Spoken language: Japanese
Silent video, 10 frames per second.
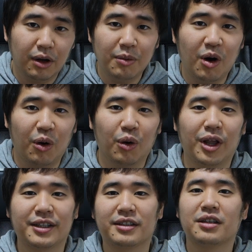どうも、小
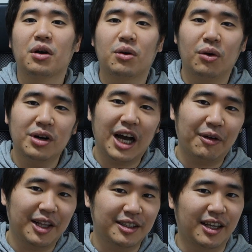田です。今回
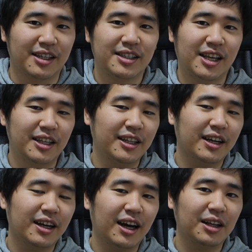はですね、
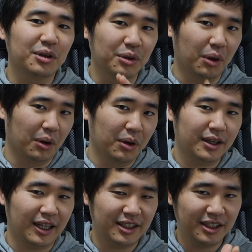セリナカードの
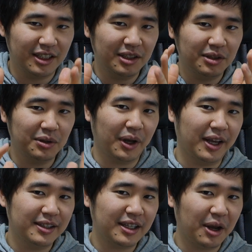キャッシングの
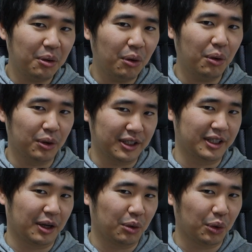返済方法をです
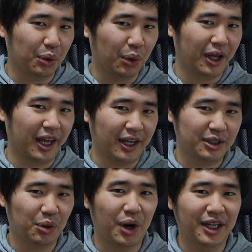ね、この動画で
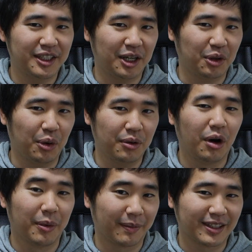紹介したいと
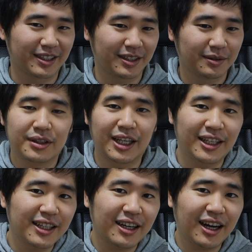思います。
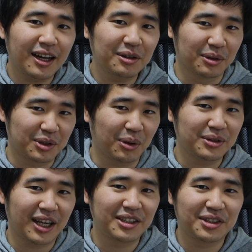セリナカードの詳
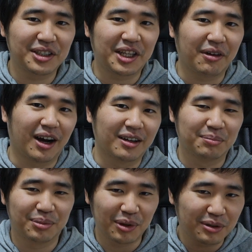細については、
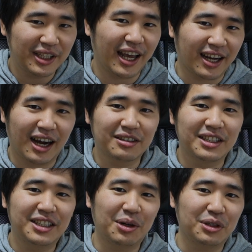ブログで確
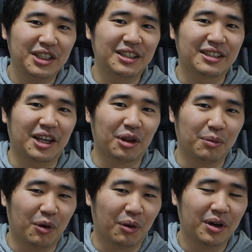認してほしいんですけど
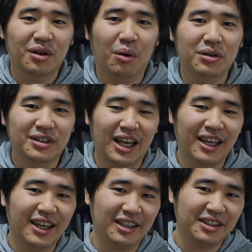も、国
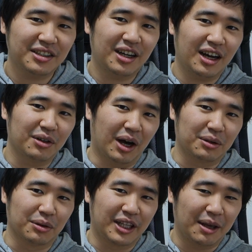際キャッシュカード、あ
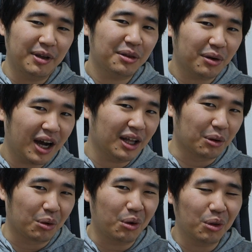と
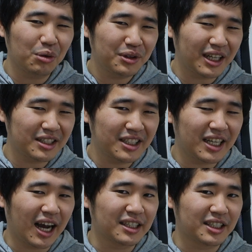デビットカード、この2つに
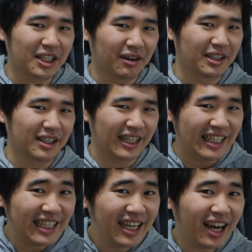関してはですね、
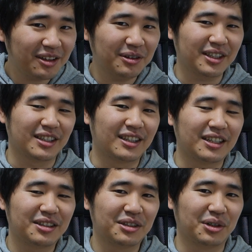意外とですね、手
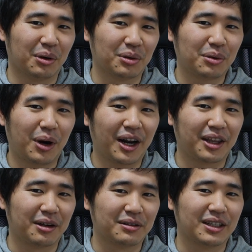数料取られ
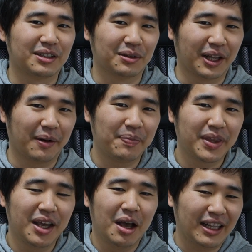てるんですよね。
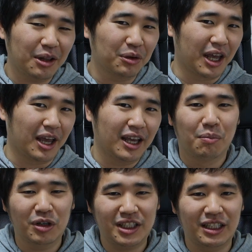なので、
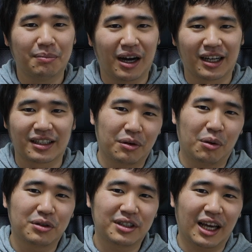もし今、
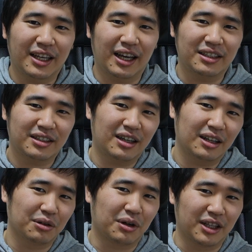国際
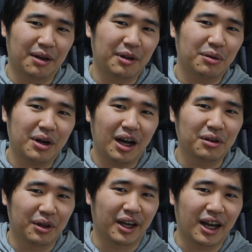キャッシュカードとか
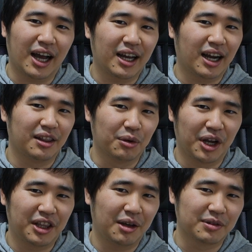デビットカードで海外の
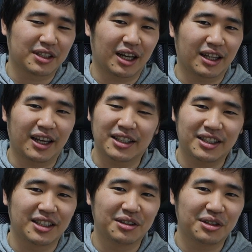ATM 使って
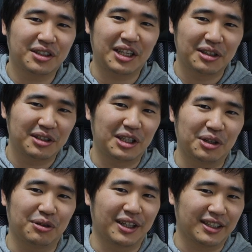キャッシングしてるっていう
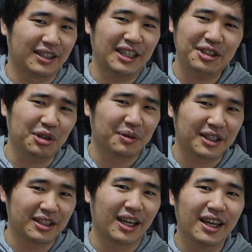人はですね、ぜひともですね、